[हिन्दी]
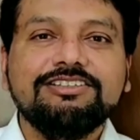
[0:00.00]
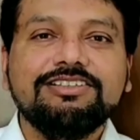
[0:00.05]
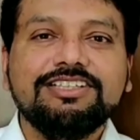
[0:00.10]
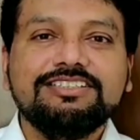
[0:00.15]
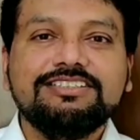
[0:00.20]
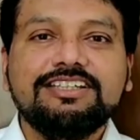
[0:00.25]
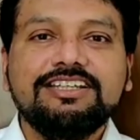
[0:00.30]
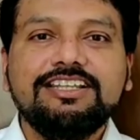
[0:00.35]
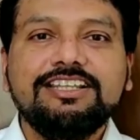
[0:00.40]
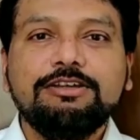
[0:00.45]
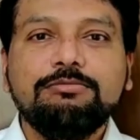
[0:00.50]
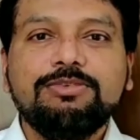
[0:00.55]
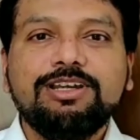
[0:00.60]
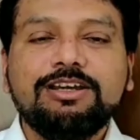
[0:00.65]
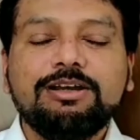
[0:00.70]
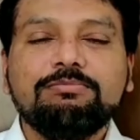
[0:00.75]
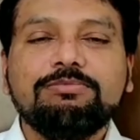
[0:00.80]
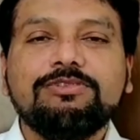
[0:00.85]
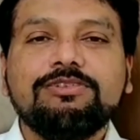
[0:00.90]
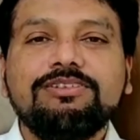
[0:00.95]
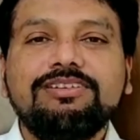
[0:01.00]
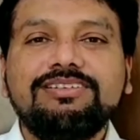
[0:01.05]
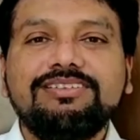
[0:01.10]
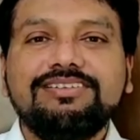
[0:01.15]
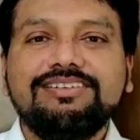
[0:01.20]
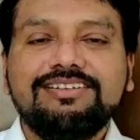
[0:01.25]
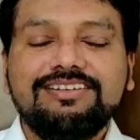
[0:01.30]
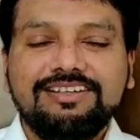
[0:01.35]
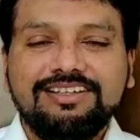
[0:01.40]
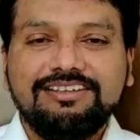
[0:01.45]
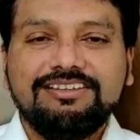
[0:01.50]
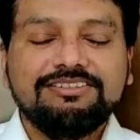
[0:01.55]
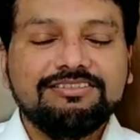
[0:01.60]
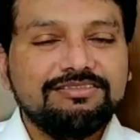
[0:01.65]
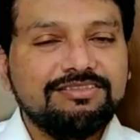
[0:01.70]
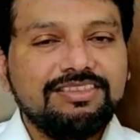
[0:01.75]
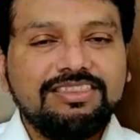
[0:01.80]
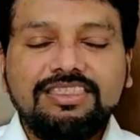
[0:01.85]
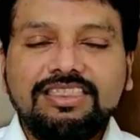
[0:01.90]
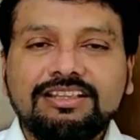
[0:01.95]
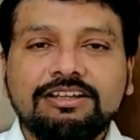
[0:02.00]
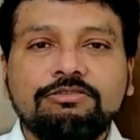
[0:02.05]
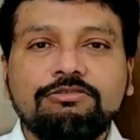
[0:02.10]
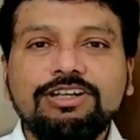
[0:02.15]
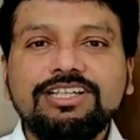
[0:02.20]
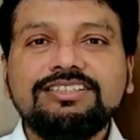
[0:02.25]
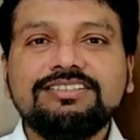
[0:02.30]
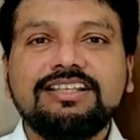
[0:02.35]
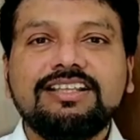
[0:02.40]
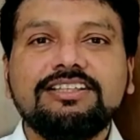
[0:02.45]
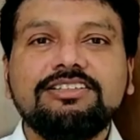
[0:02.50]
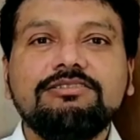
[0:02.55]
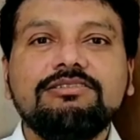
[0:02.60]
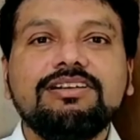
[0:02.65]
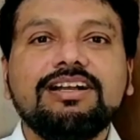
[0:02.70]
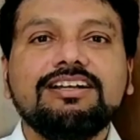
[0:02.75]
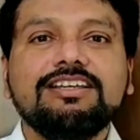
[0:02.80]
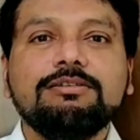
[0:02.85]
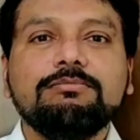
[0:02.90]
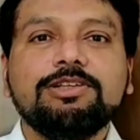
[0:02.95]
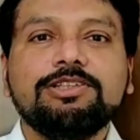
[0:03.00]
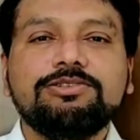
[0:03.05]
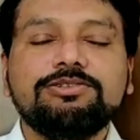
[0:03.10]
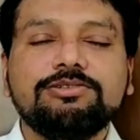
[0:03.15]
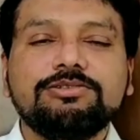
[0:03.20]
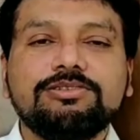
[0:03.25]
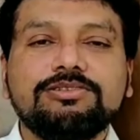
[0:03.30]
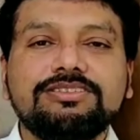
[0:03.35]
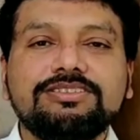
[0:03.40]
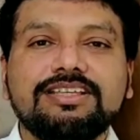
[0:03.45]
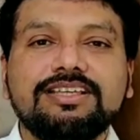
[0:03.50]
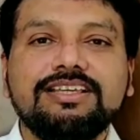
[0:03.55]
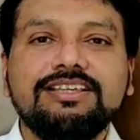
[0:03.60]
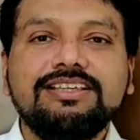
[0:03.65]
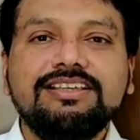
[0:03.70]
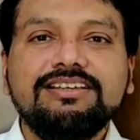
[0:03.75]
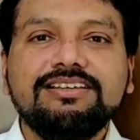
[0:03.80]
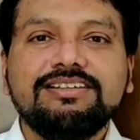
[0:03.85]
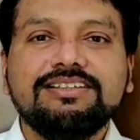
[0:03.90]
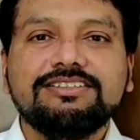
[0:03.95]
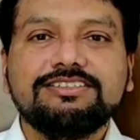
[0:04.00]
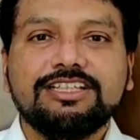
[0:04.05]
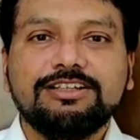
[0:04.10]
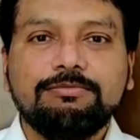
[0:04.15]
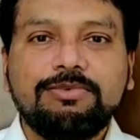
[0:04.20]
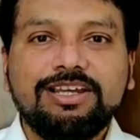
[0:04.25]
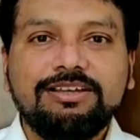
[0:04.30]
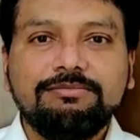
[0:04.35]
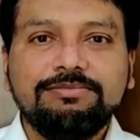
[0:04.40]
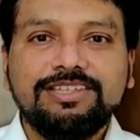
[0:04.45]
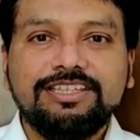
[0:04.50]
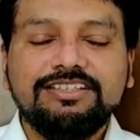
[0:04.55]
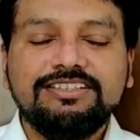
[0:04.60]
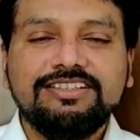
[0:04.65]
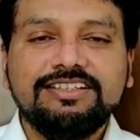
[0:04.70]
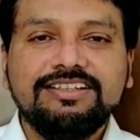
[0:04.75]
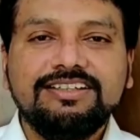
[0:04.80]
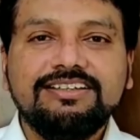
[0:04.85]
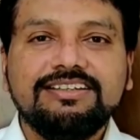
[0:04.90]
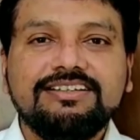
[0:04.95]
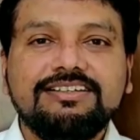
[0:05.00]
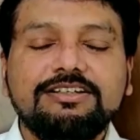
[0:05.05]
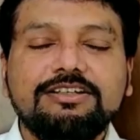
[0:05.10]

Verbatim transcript: तो इसके लिए मैं आपको वही सलाह दूंगा कि बच्चों को सही समय दीजिए